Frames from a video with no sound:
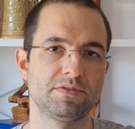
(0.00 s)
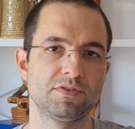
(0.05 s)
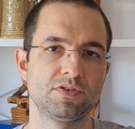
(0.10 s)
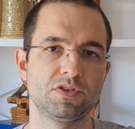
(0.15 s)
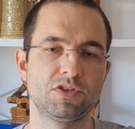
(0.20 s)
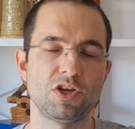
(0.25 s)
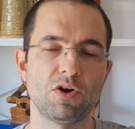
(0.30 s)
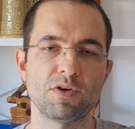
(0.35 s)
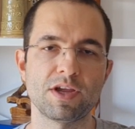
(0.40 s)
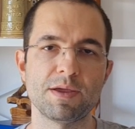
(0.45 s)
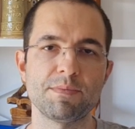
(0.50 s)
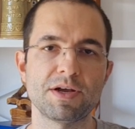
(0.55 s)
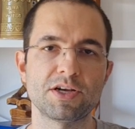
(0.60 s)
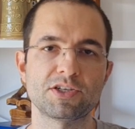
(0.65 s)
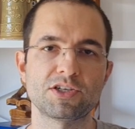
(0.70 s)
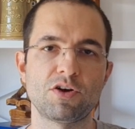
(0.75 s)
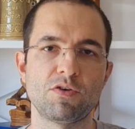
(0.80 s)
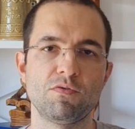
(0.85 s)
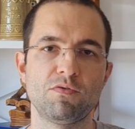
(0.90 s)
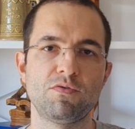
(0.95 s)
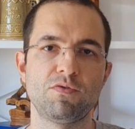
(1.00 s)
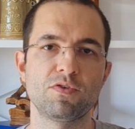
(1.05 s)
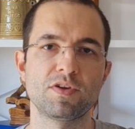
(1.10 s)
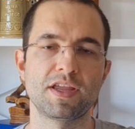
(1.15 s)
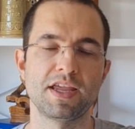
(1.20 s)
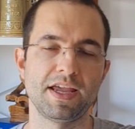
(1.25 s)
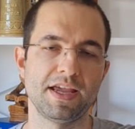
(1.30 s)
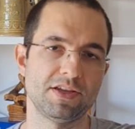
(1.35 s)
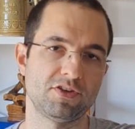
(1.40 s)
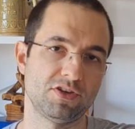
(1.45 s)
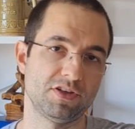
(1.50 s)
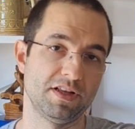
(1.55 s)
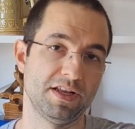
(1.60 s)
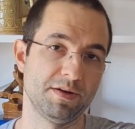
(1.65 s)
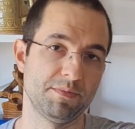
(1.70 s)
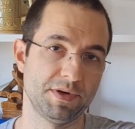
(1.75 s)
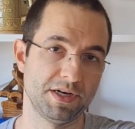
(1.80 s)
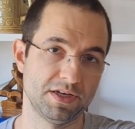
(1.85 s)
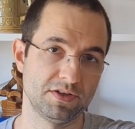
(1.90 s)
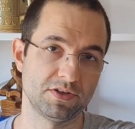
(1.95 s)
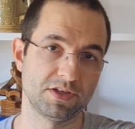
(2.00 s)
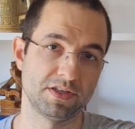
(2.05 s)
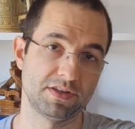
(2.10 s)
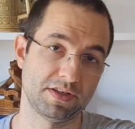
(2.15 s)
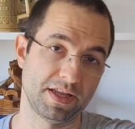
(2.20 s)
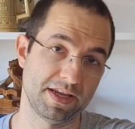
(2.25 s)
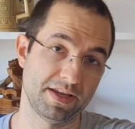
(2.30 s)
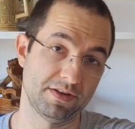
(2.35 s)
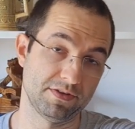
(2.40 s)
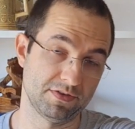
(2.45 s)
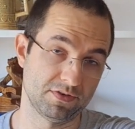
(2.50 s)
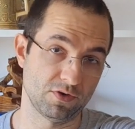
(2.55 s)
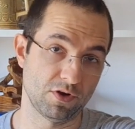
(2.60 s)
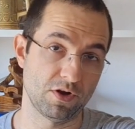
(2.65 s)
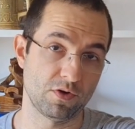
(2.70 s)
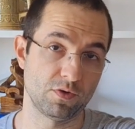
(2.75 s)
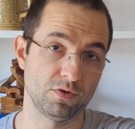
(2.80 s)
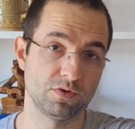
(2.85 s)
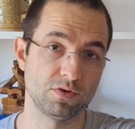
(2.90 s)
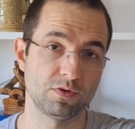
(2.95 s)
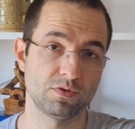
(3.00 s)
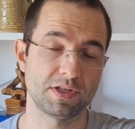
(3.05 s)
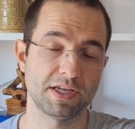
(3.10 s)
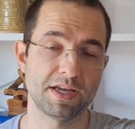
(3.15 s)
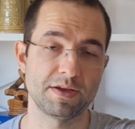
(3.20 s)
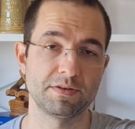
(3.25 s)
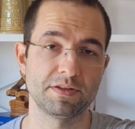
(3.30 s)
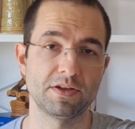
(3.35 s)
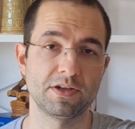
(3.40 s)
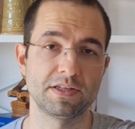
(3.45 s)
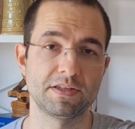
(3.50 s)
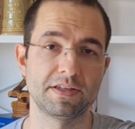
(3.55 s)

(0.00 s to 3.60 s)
Se alguém baixar um foguete, lembrando que tem só quando não tem a da,